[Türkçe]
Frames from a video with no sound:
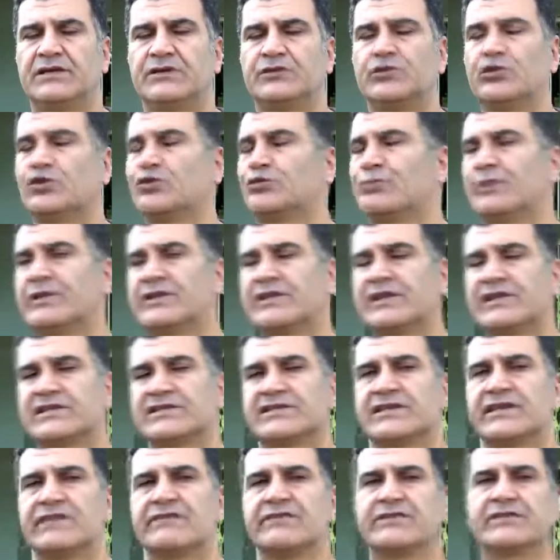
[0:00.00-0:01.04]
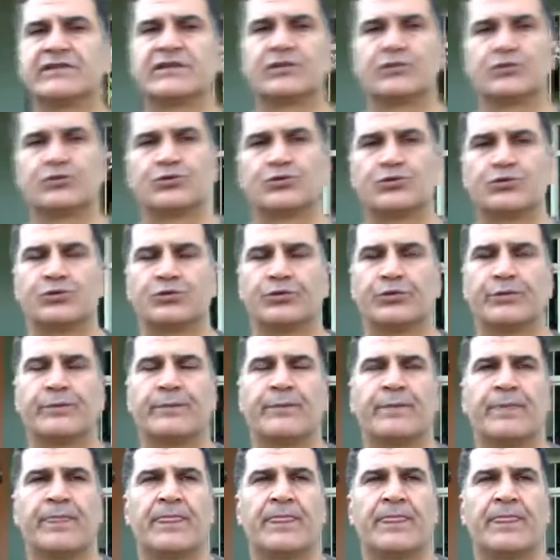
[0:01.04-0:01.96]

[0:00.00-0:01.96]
E, yontma taş devrinden tutun,